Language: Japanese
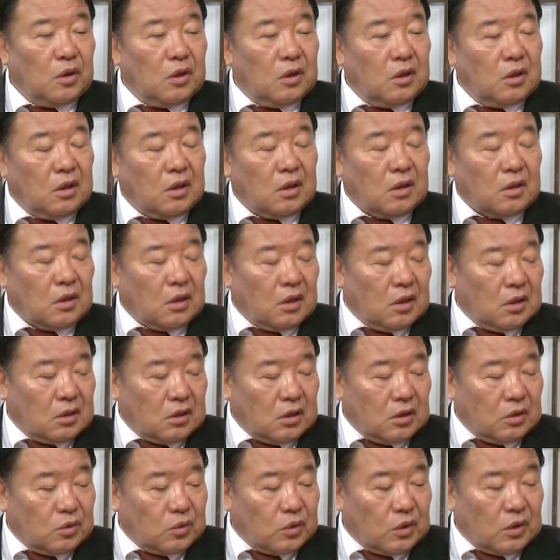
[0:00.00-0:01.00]
言い方になっ
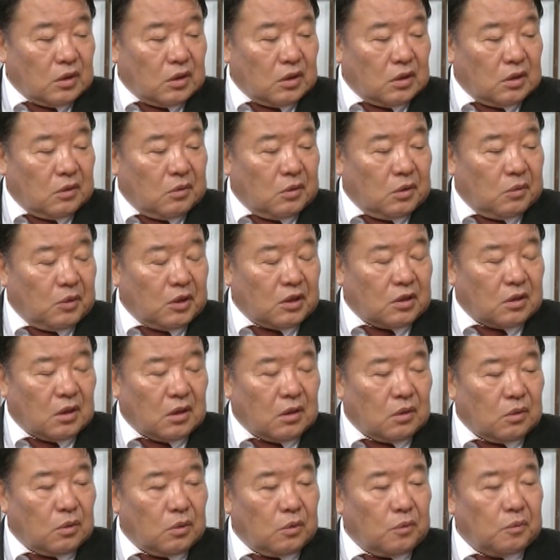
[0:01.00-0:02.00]
てる方いていました
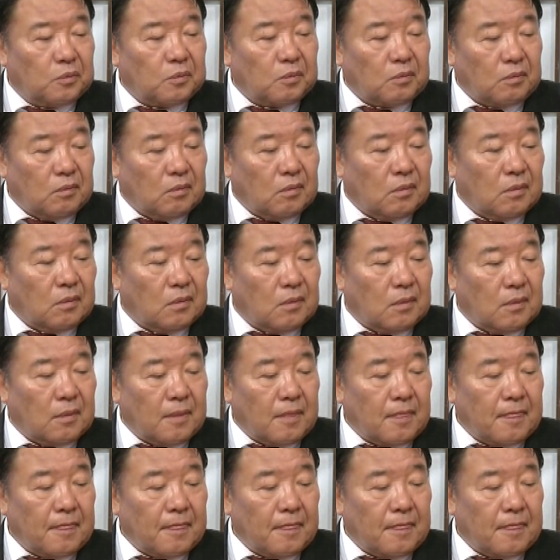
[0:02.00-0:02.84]
けど、うん、